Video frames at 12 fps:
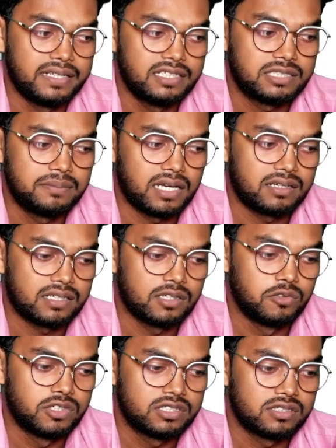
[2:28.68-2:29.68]
बाइनेंस में आकर
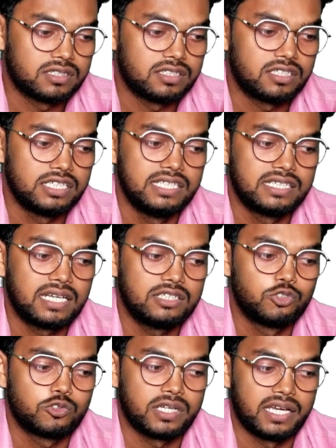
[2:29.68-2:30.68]
के नोटिस करते हैं तो इनका
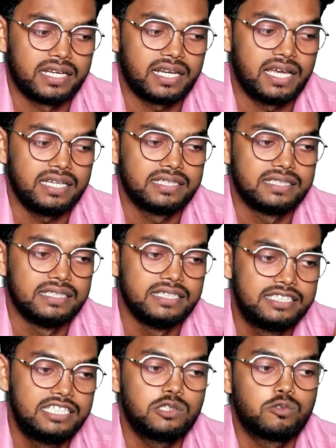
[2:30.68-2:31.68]
जो कहना है
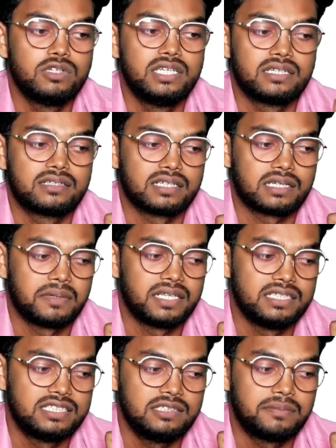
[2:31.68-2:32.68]
इसी को लेकर के
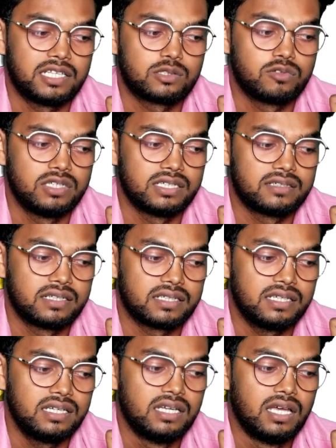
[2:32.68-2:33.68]
मतलब इसी बात को लेकर
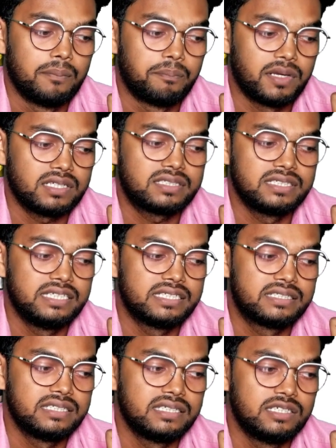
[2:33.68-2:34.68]
के प्लस
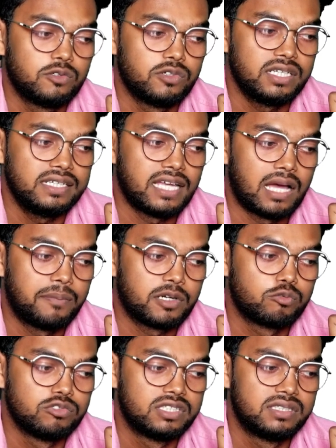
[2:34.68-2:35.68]
इस इन्होंने यहाँ
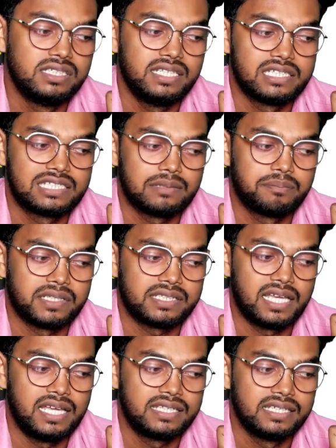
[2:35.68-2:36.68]
पर कुछ तीन स्टेप
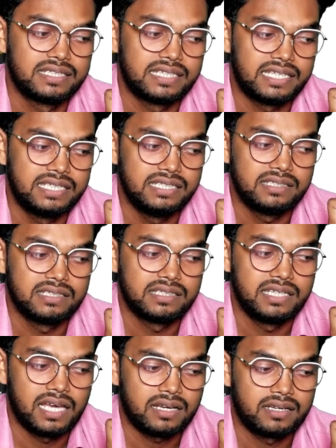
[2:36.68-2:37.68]
बताए कि कि
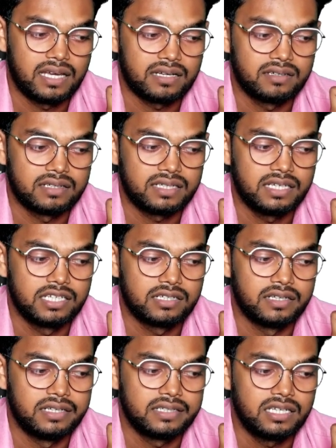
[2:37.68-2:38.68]
क्या क्या करके ये
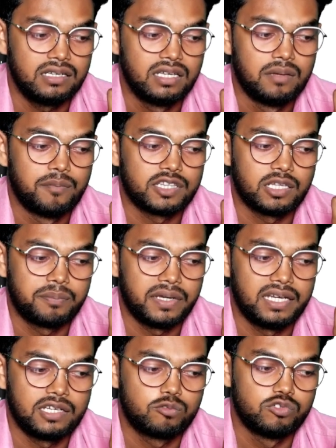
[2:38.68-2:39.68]
करेंगे मतलब
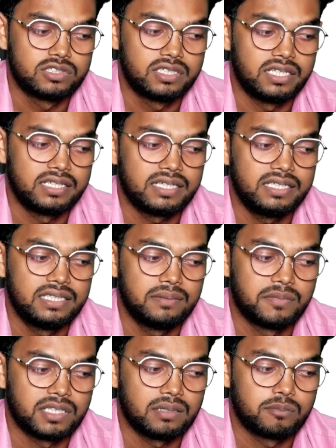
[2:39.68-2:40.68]
पहले कुछ करेंगे ये
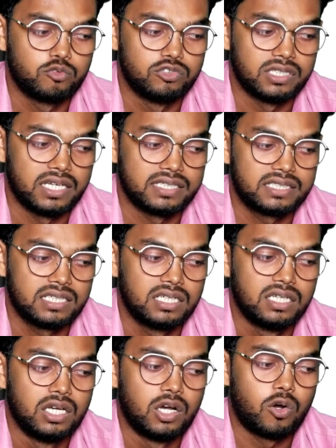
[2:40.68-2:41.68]
मतलब कुछ ऐसे
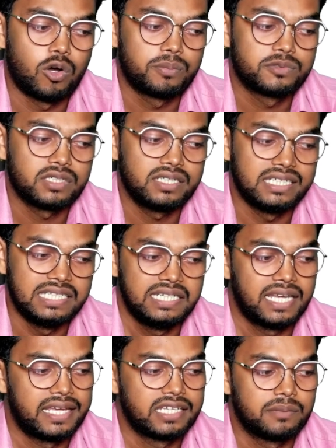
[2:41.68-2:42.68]
ऑप्शन इन
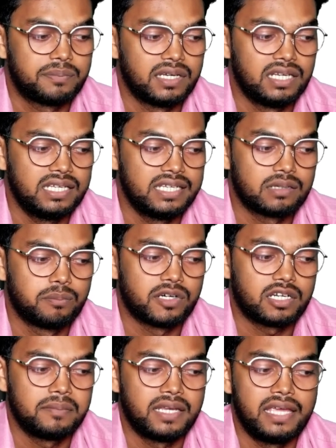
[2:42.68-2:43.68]
लाएंगे पहले एक
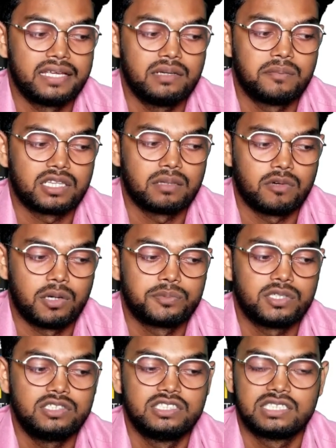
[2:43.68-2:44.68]
बटन लाएंगे मतलब
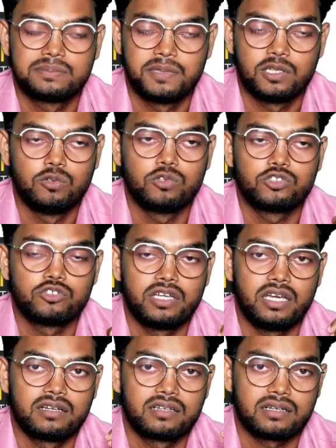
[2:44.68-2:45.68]
ऑप्शन जिस पे लोग जो
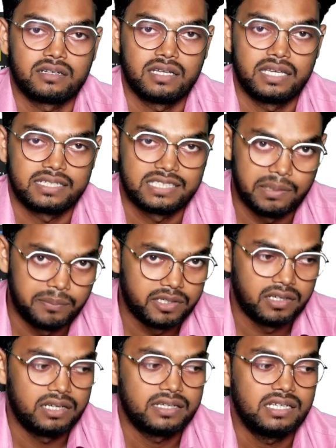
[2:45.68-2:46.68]
है अगर एक्सेप्ट
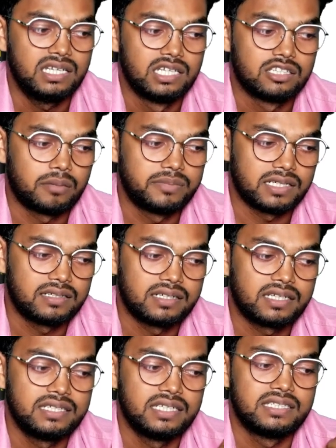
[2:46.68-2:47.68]
करेंगे तब जा
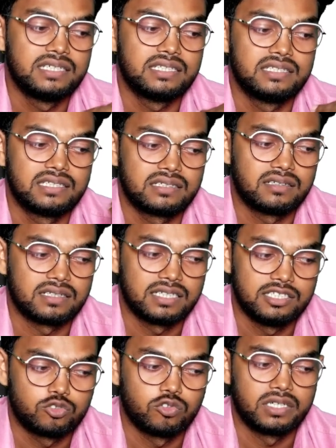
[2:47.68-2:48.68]
करके ये धीरे धीरे
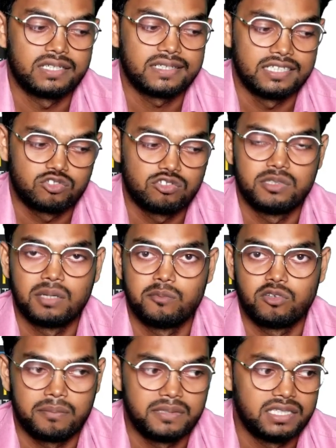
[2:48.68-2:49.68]
करके इसको करेंगे इसको भी
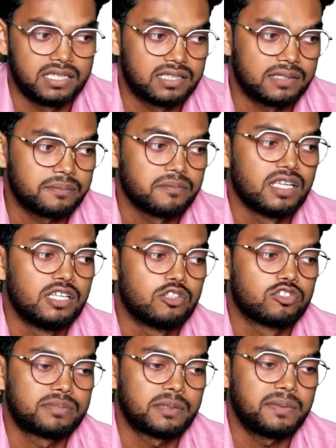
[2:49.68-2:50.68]
हम लोग अभी देखते हैं
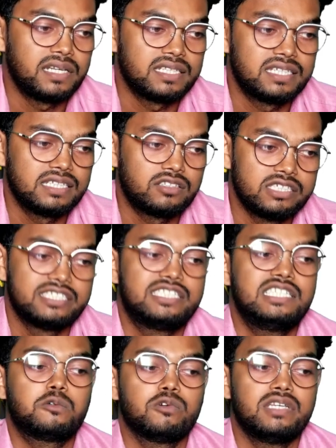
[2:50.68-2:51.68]
तो सबसे पहले देखिए तो
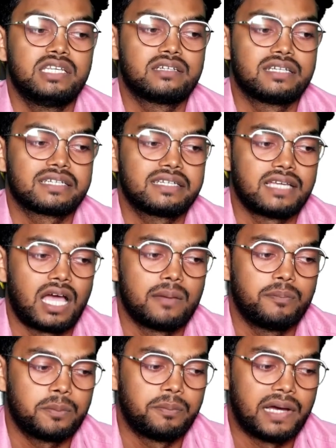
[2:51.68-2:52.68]
इसी को लेकर के यहाँ
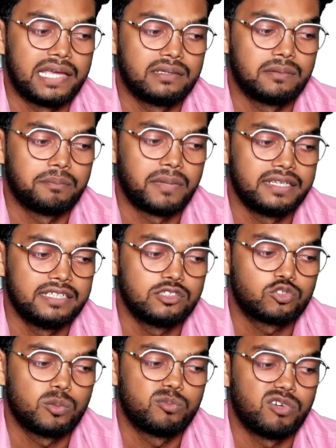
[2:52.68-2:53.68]
पर बाई
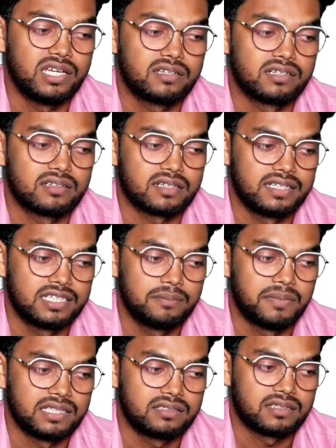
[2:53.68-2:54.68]
बाइनेंस को बॉयकट करने
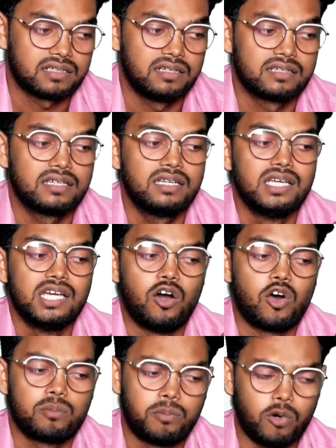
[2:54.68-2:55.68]
की बात करने लगे
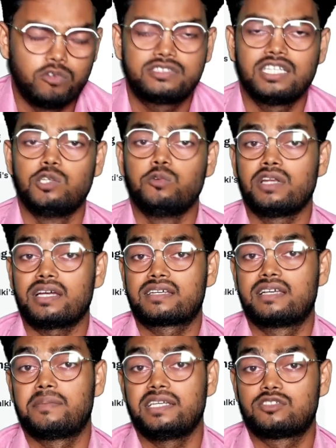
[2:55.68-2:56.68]
और बहुत से लूना
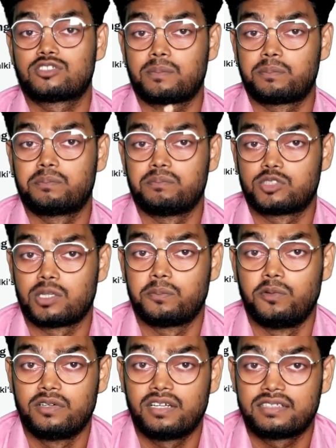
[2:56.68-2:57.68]
के भाई
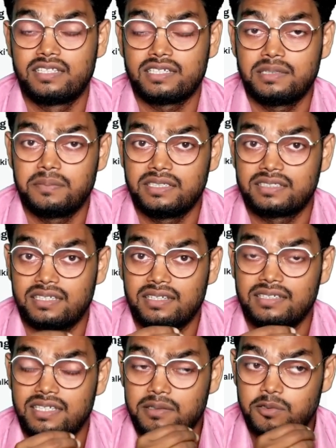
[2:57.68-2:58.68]
सपोर्टर्स हैं कि भाई
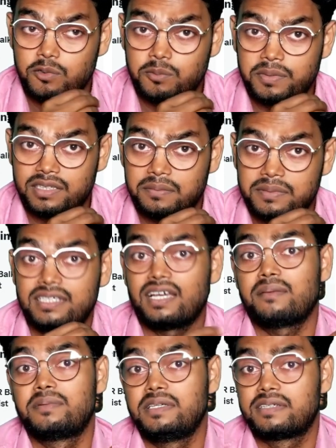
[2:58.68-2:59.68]
सलाह ये लोग मतलब
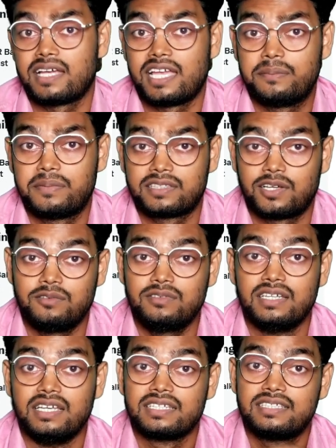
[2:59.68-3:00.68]
क्या भी क्या ही बताऊं
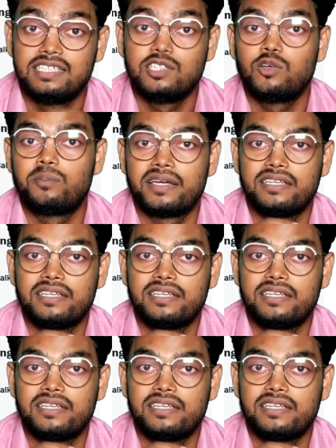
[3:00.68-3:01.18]
ये लोग